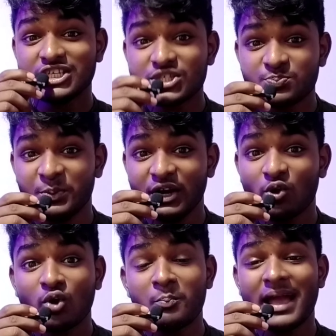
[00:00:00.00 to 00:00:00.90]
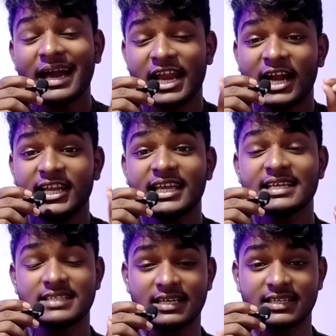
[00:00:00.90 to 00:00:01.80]
इस वीडियो को मैं गारंटी
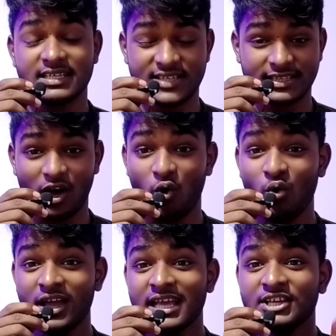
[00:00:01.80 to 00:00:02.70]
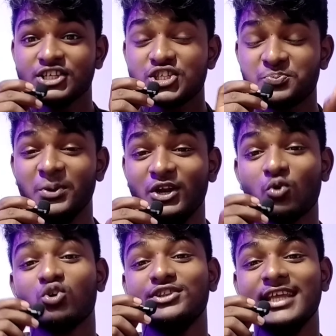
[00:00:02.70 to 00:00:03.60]
के साथ कह सकता हूँ इस
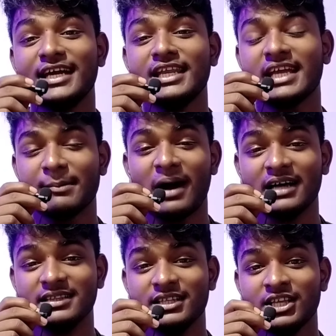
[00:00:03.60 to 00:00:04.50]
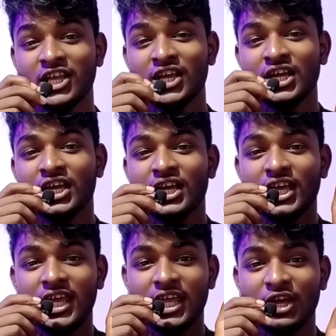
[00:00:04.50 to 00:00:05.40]
वीडियो को देखने के बाद
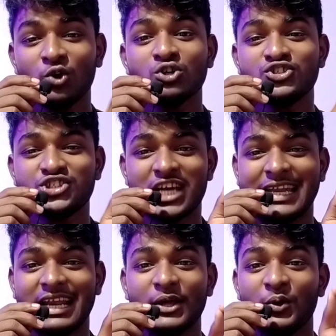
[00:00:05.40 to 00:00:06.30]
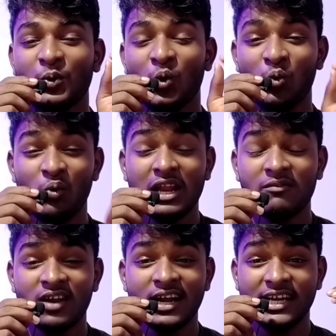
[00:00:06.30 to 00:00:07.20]
योर चैनल
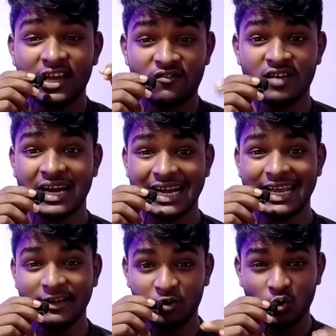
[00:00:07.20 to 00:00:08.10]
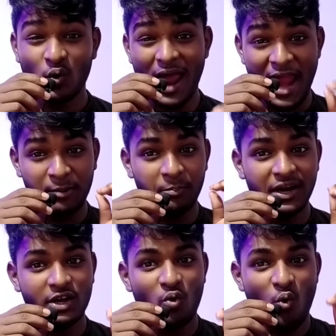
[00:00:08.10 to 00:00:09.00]
विल बी डेफिनेटली ग्रो एंड
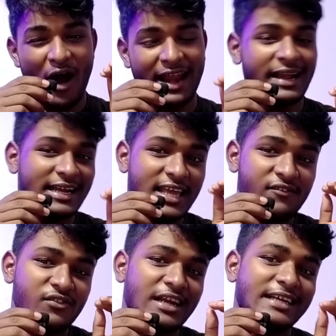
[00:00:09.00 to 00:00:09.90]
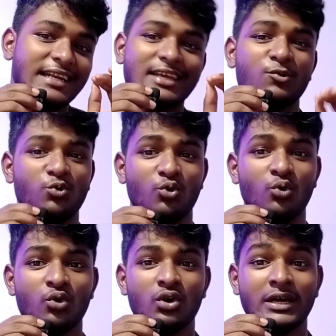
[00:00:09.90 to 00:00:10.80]
वीडियो वायरल डेफिनेटली ग्रो
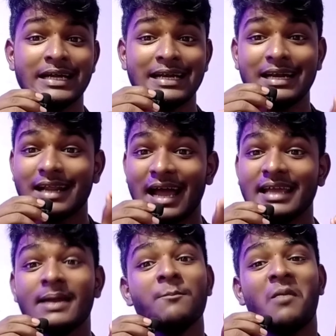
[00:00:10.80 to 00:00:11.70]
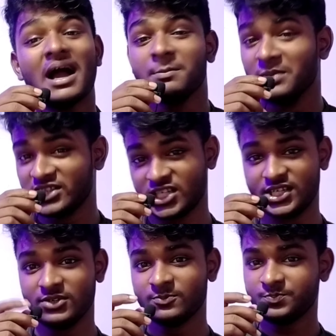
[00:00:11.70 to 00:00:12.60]
ट्राई माई
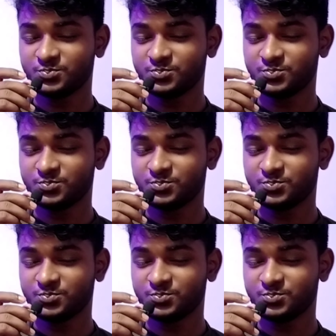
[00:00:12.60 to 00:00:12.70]
मेथड